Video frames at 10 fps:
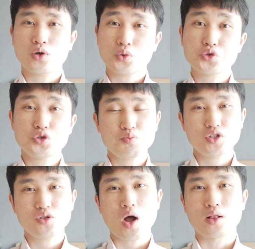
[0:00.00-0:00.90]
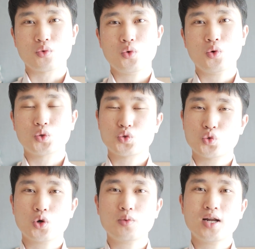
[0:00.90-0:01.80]
결코 쉽지도 않고 또
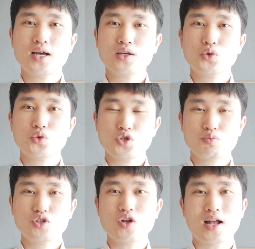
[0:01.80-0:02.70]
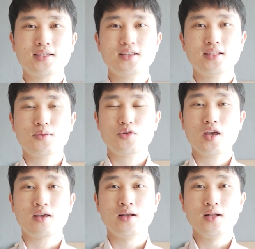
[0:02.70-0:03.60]
졸업을 하는 것도 쉽지도 않기
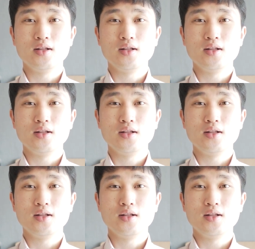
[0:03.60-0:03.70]
때문에